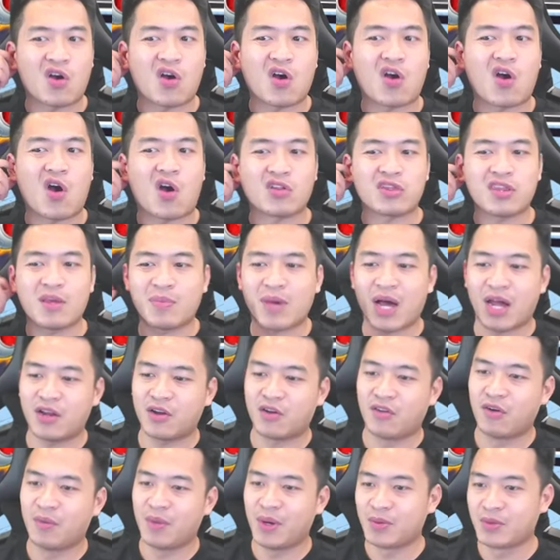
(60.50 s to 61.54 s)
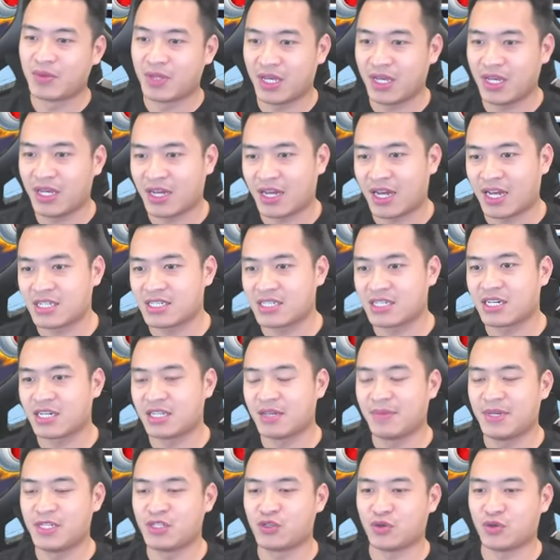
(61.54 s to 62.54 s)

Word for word: khó tiếp cận đối với mình một tí. Ngày xưa thì mình chủ